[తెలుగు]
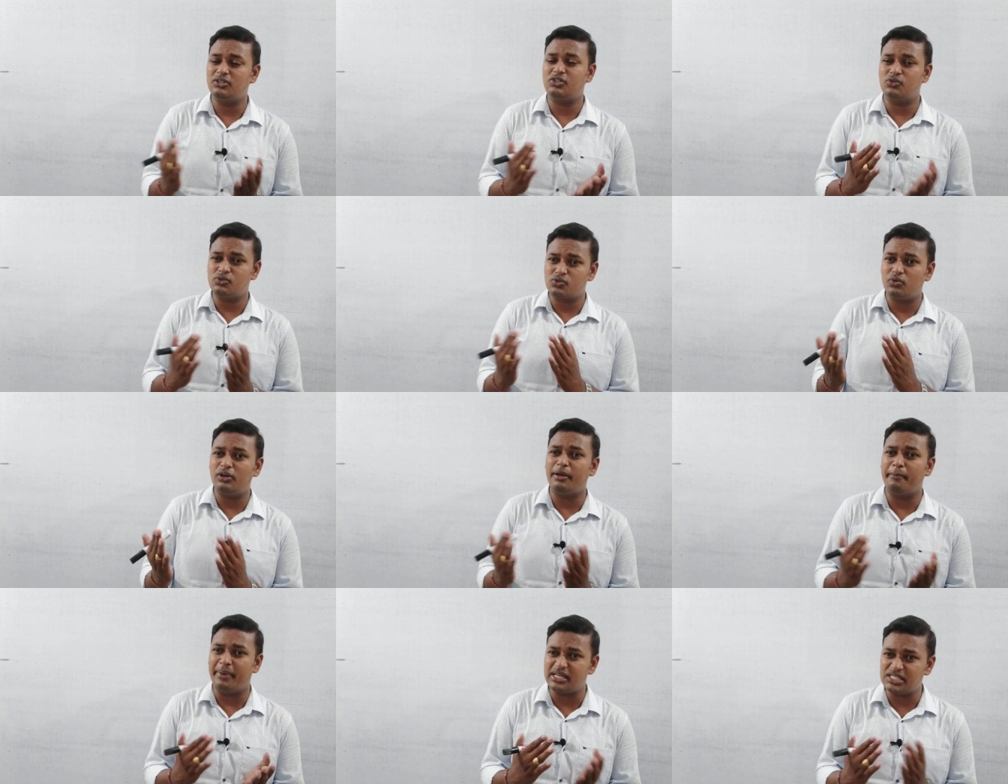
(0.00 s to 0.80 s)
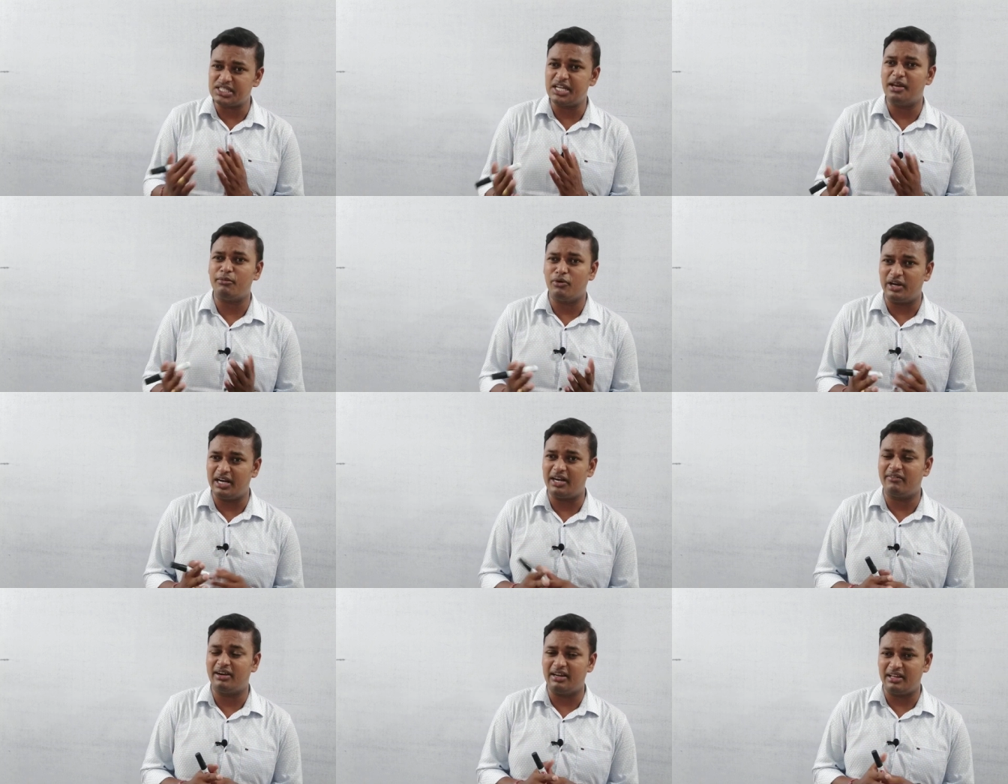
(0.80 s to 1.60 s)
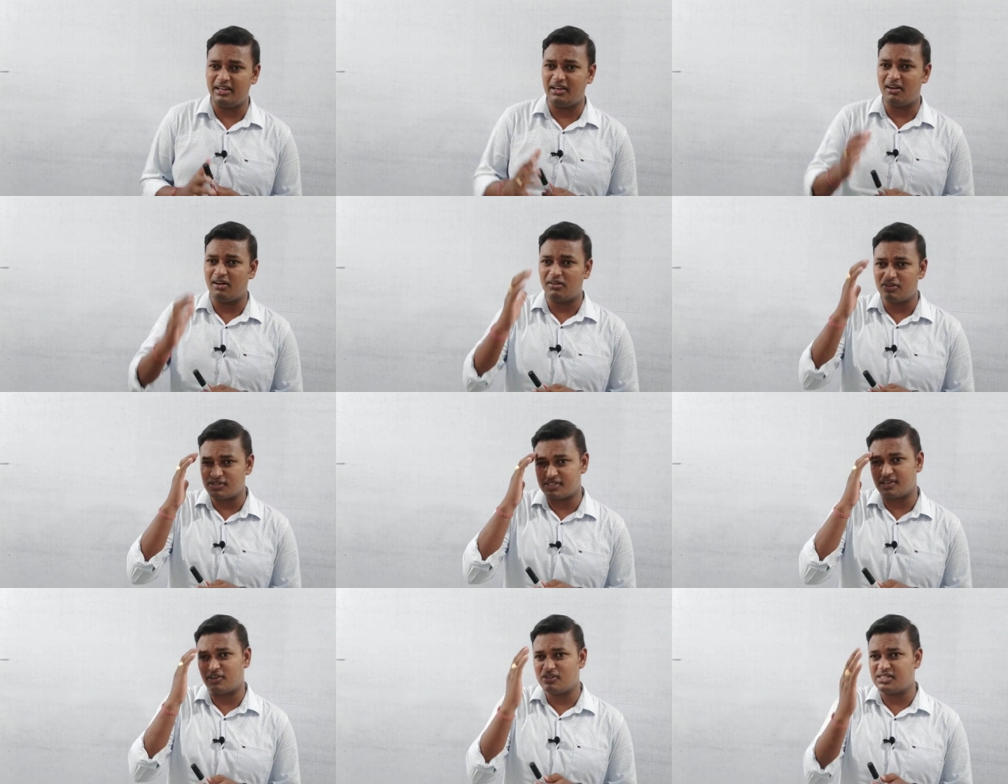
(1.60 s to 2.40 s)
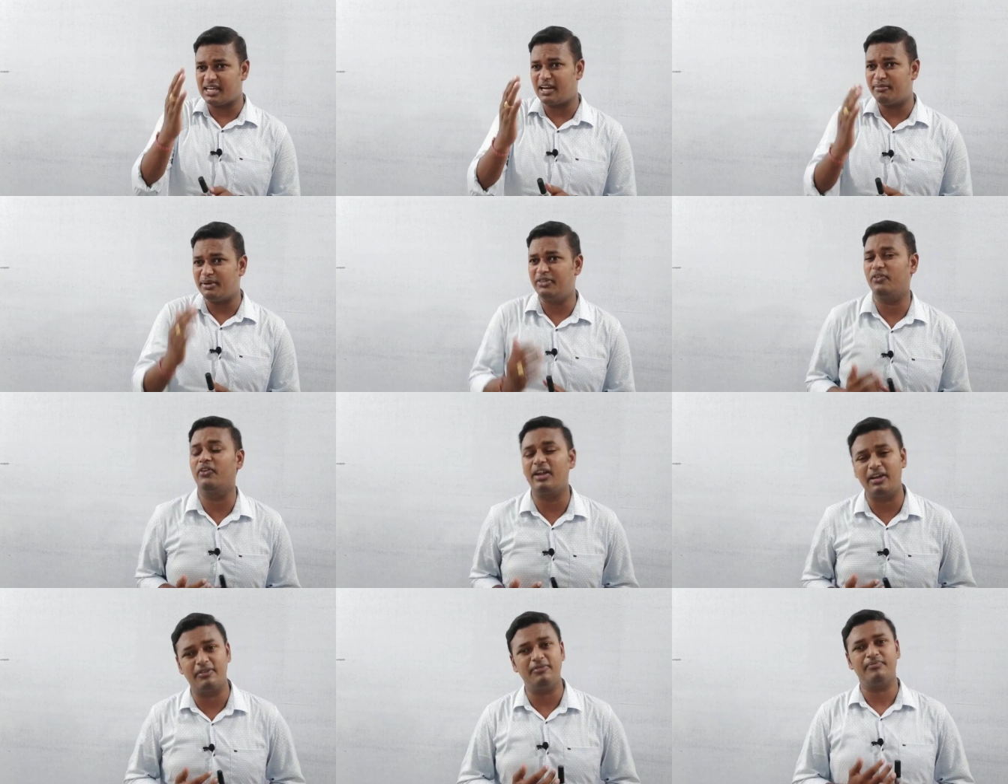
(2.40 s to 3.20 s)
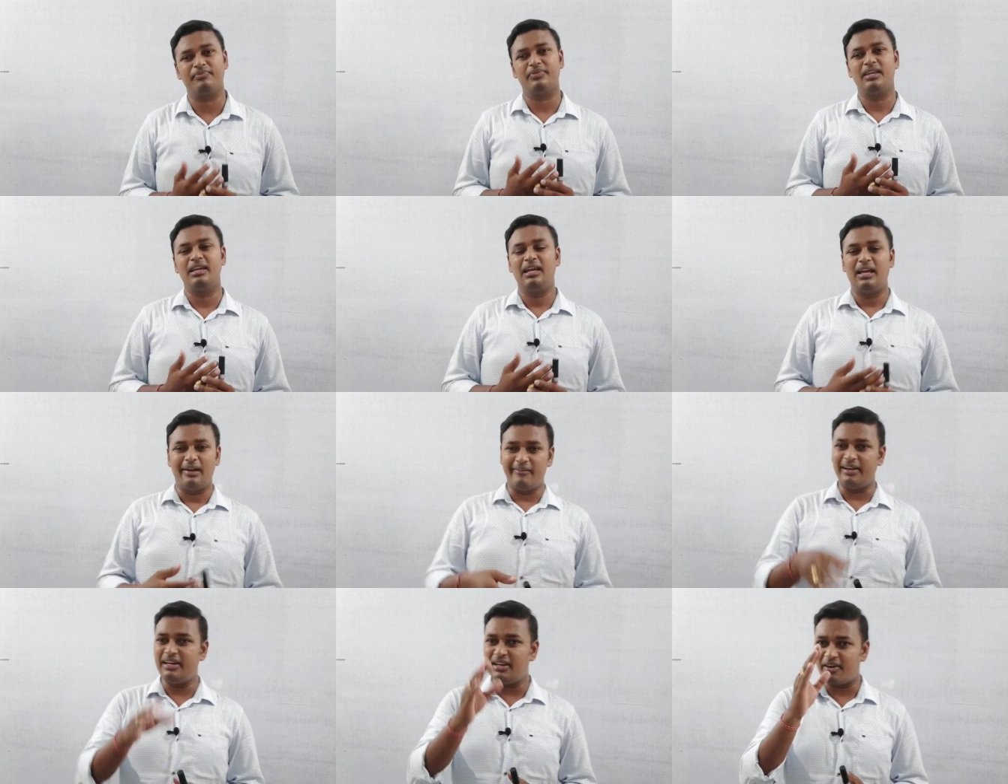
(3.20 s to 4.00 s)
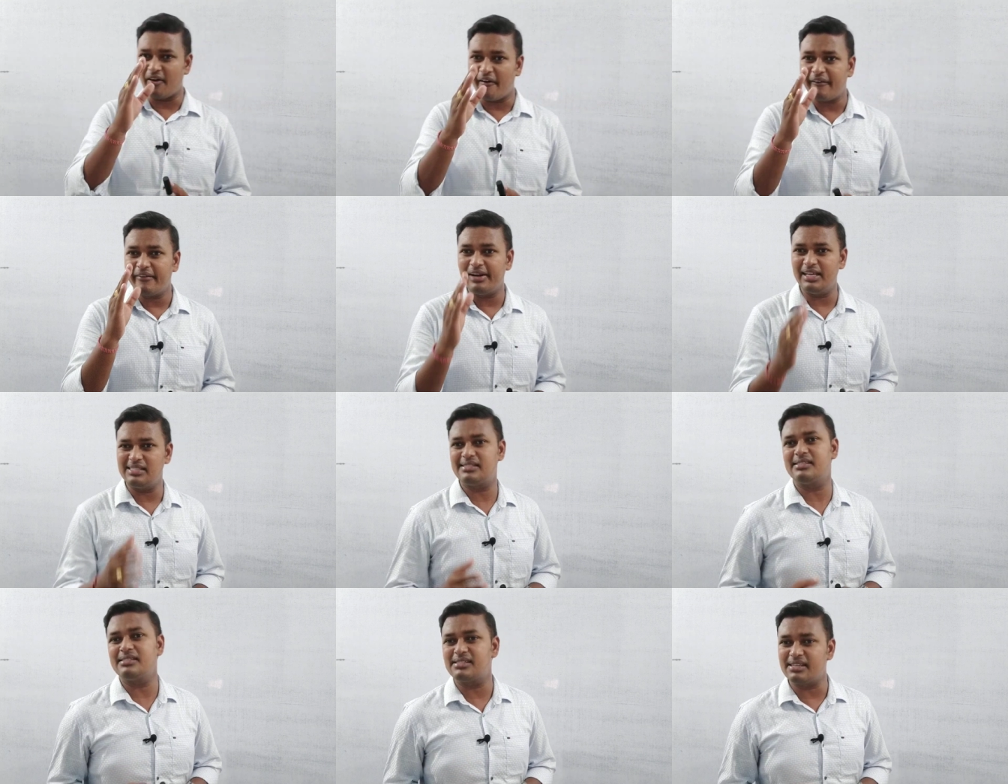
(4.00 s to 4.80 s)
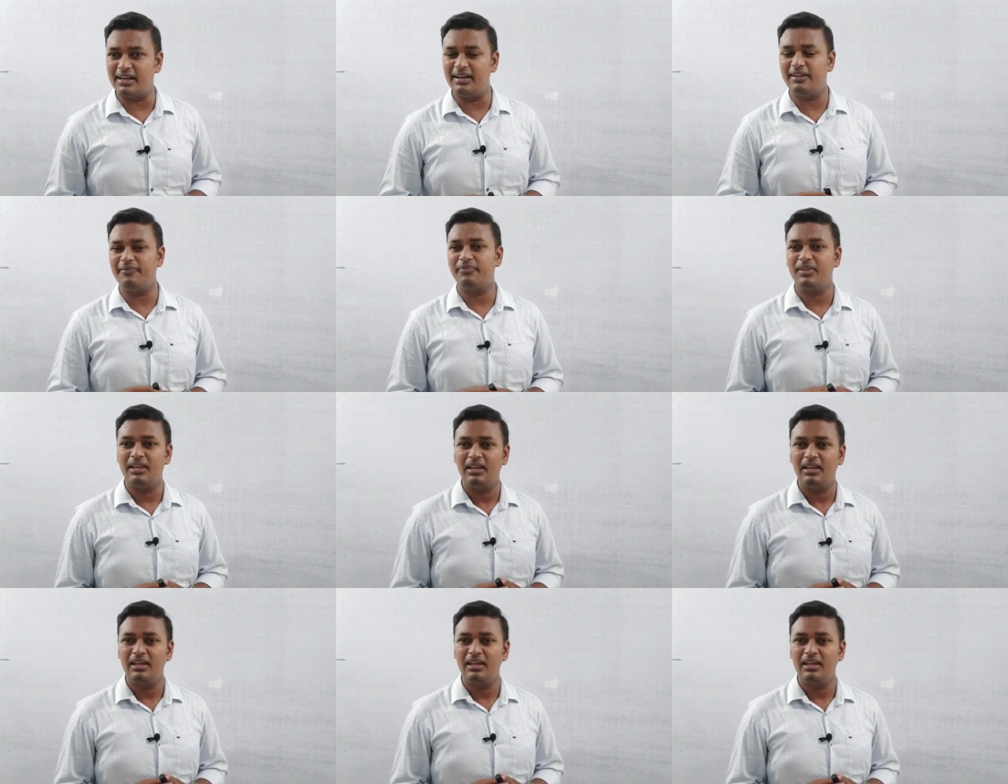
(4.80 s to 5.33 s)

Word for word: చూసుకుంటే బెస్ట్ ఏమో అనేటువంటి ఆలోచనలో చాలామంది ఉన్నారు అవన్నీ రాంగ్ డెసిషన్స్ అండి